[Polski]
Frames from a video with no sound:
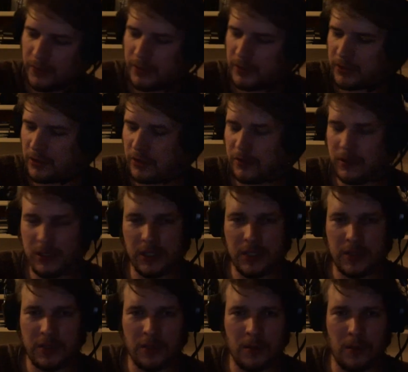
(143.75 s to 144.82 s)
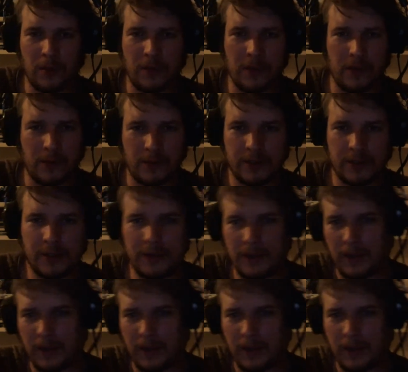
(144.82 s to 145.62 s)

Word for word: Jest to cydr domowej roboty.